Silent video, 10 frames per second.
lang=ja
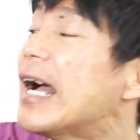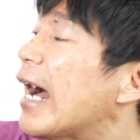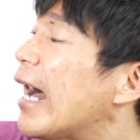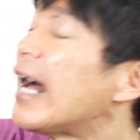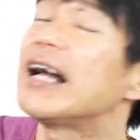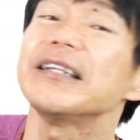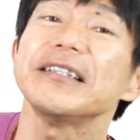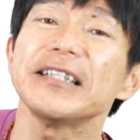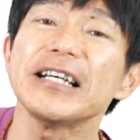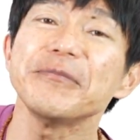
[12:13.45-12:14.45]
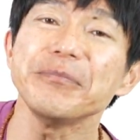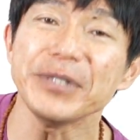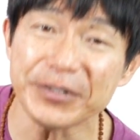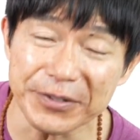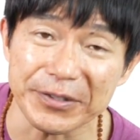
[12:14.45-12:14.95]
判断
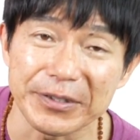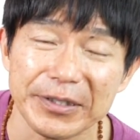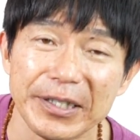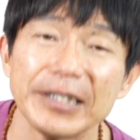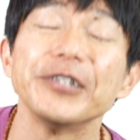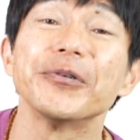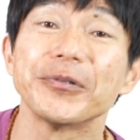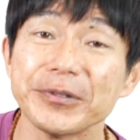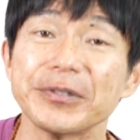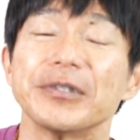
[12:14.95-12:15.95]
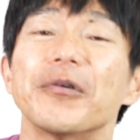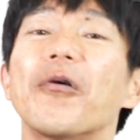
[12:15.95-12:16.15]
ミスによる